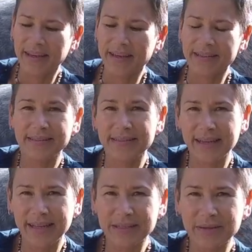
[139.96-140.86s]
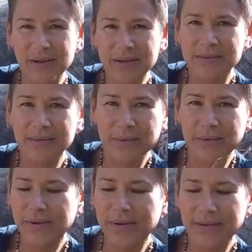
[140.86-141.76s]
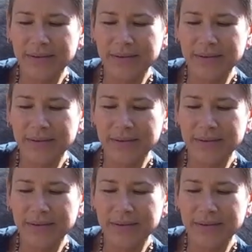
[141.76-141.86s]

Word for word: Das ist ein ganz tolles Öl.